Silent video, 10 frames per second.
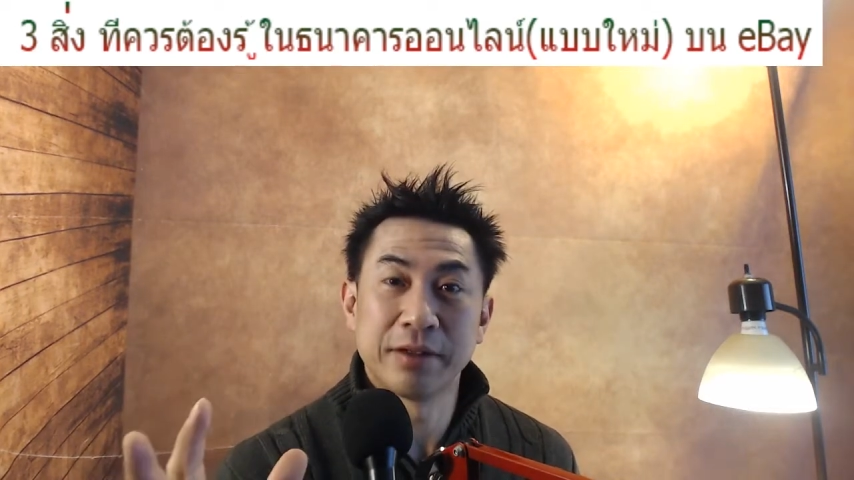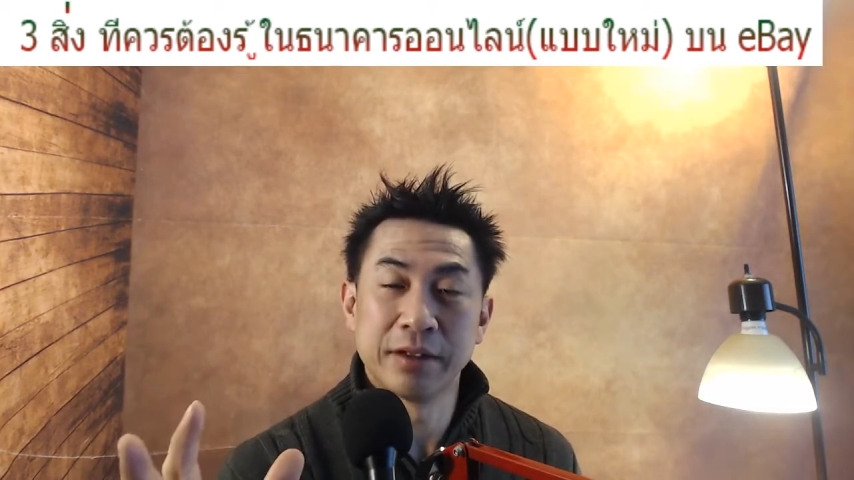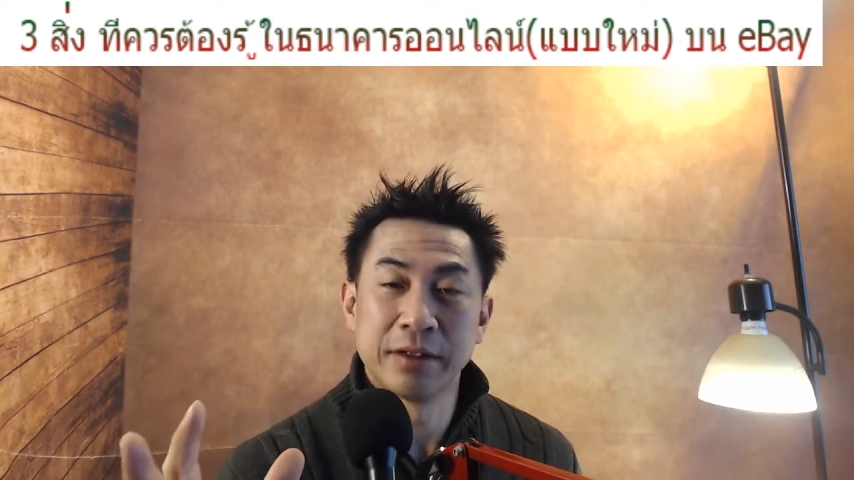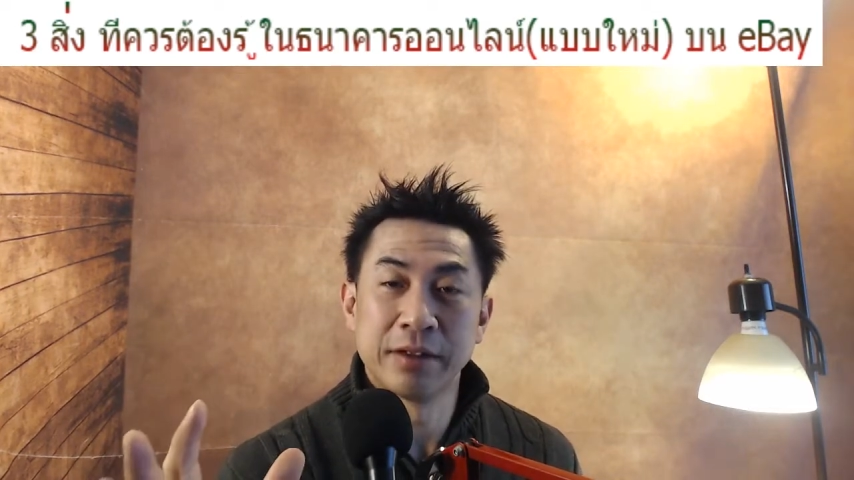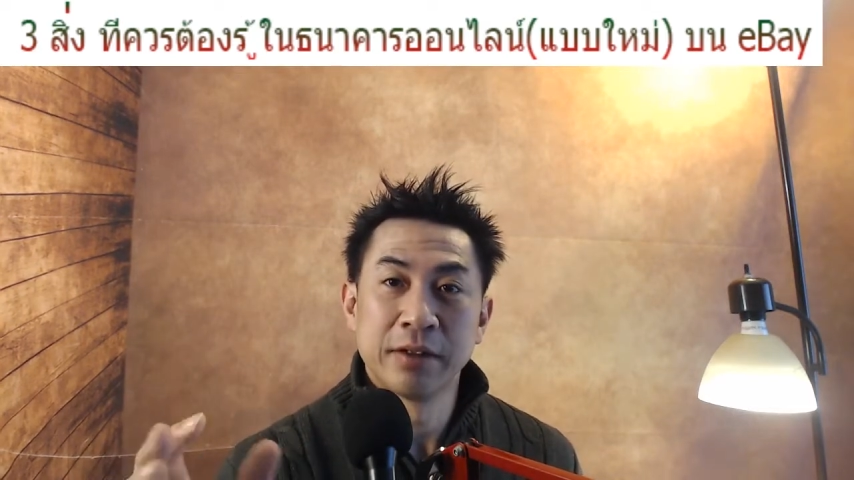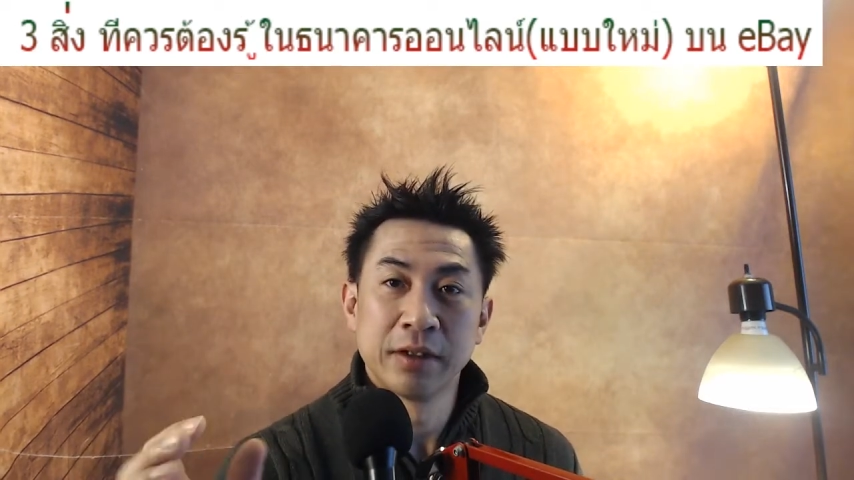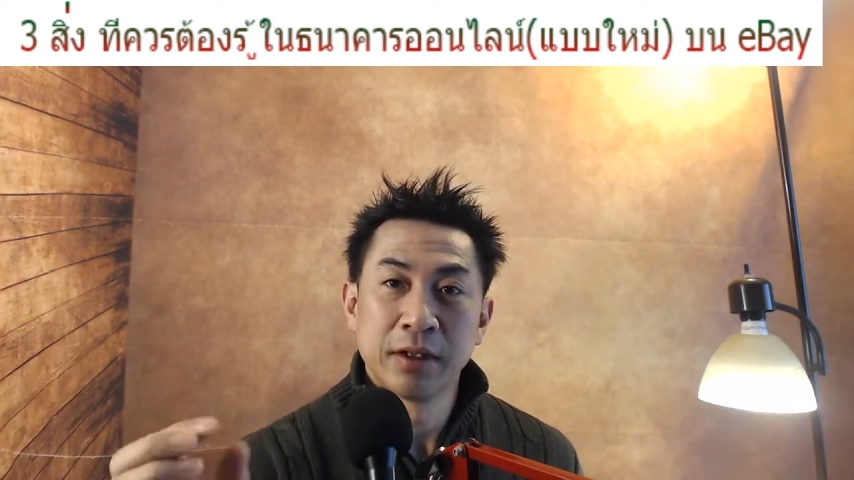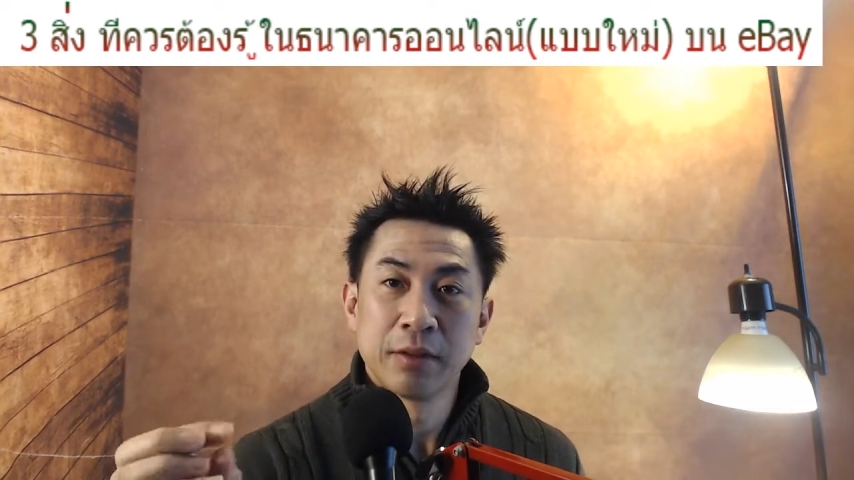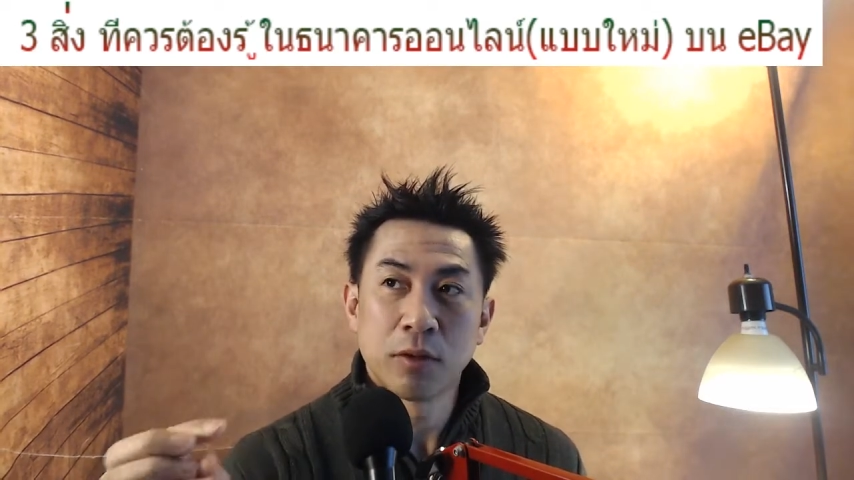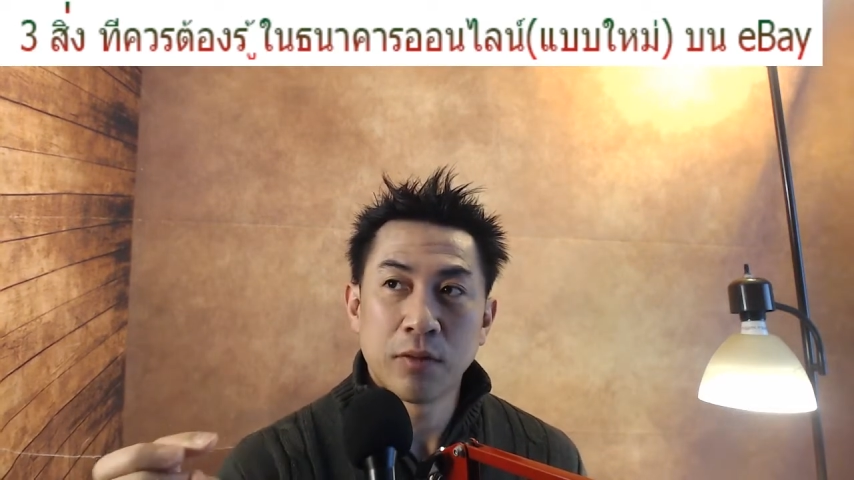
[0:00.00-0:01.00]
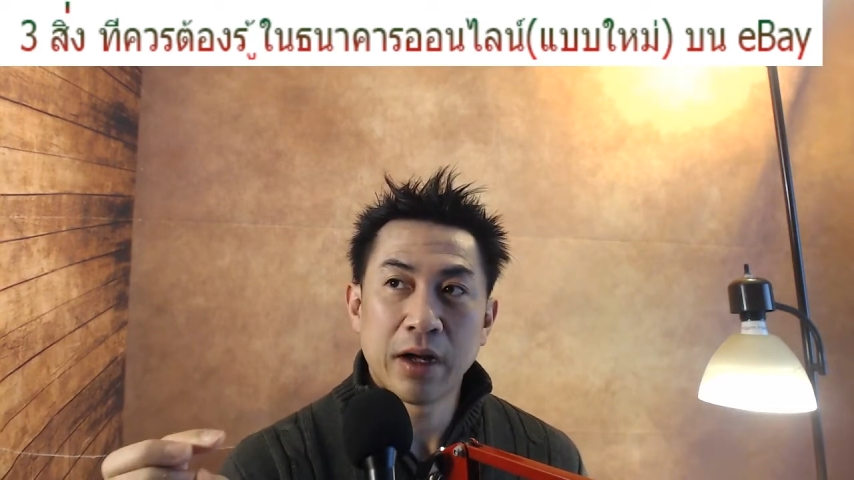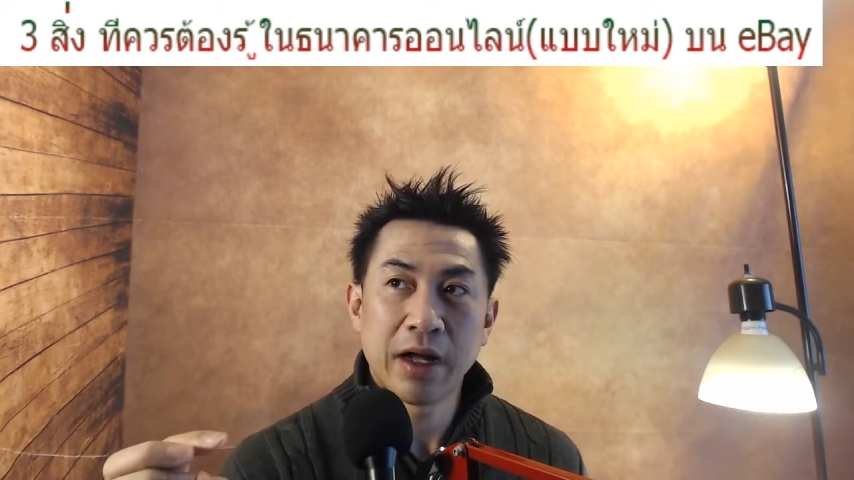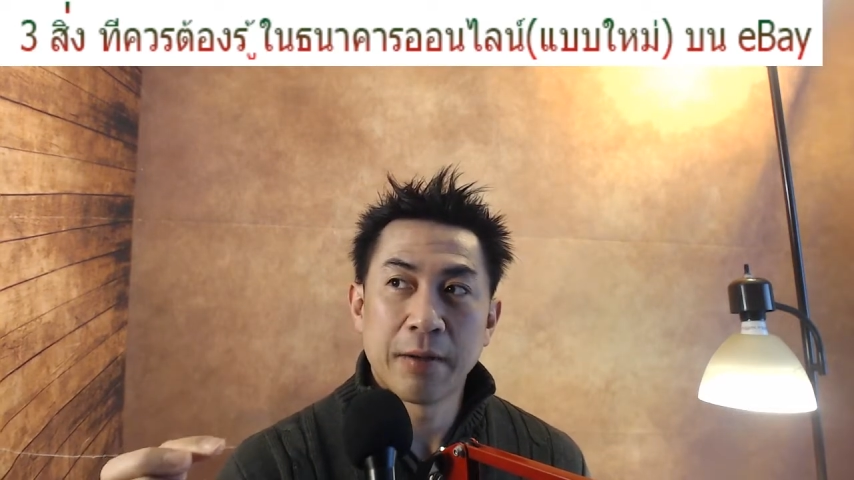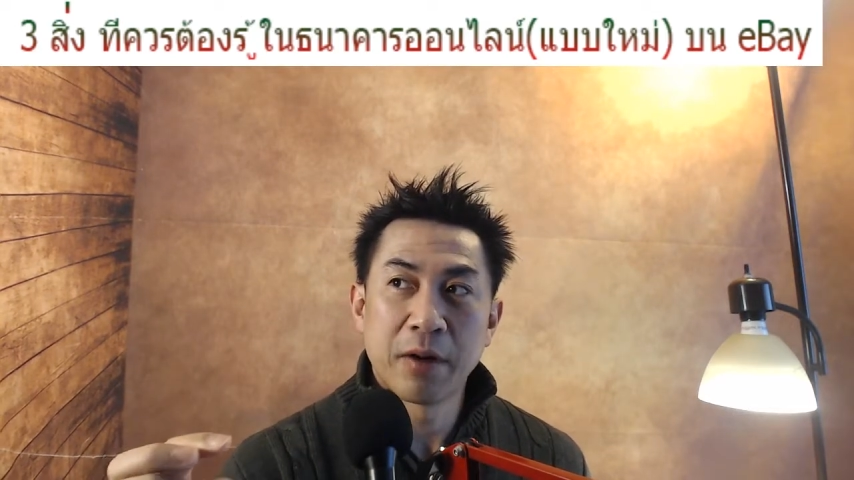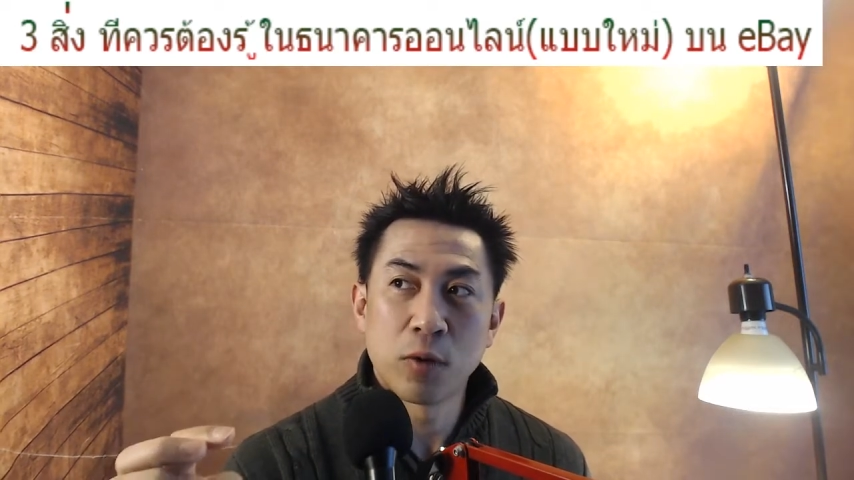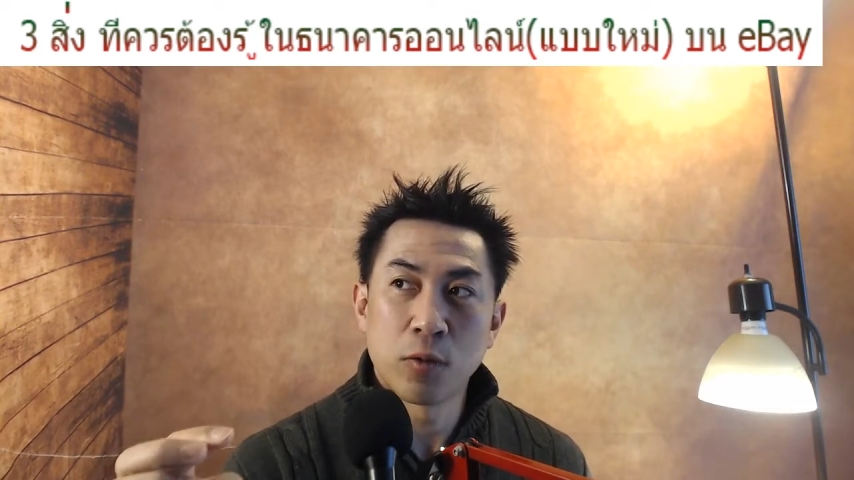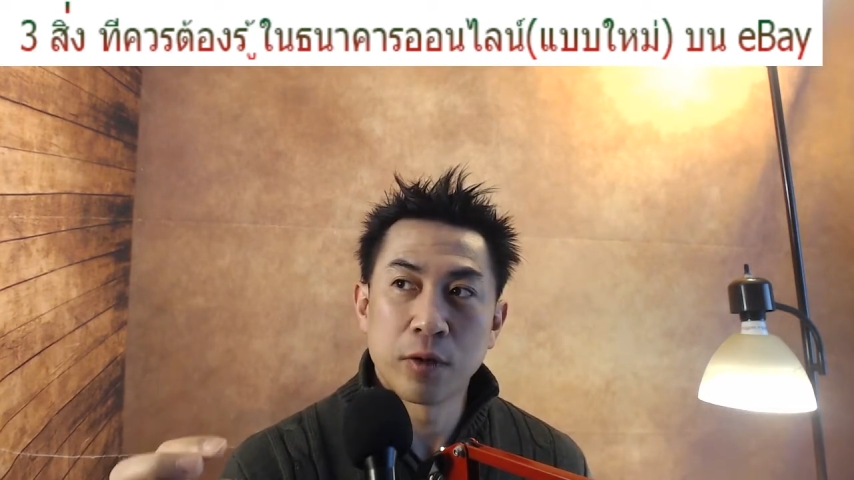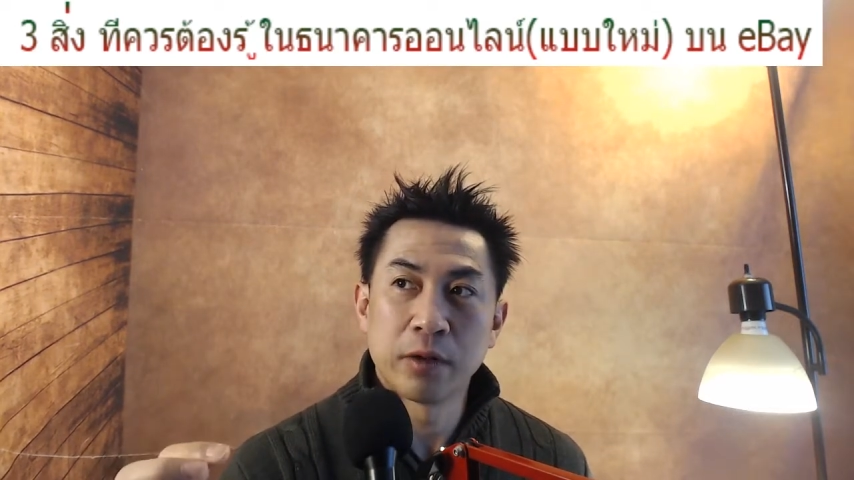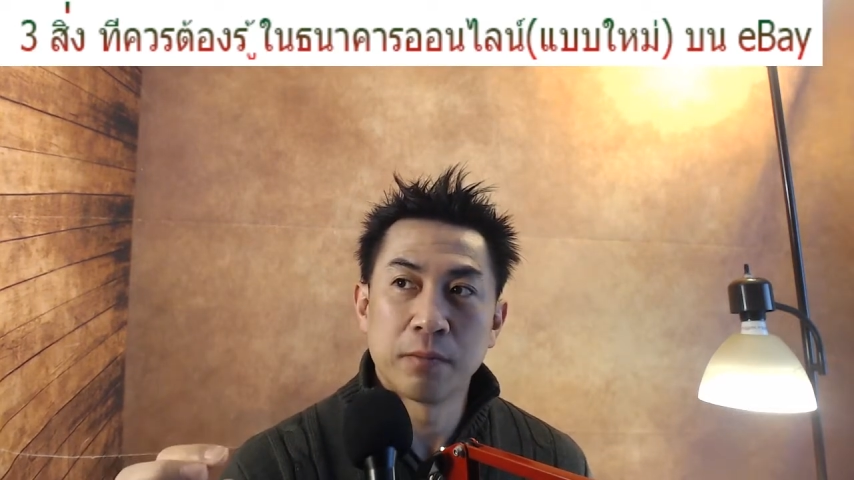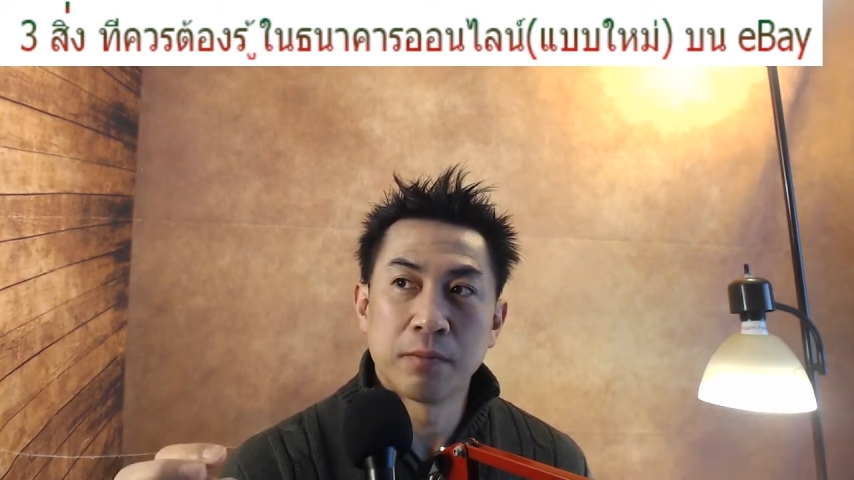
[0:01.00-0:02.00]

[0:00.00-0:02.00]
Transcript: นะ เพราะว่าบางคน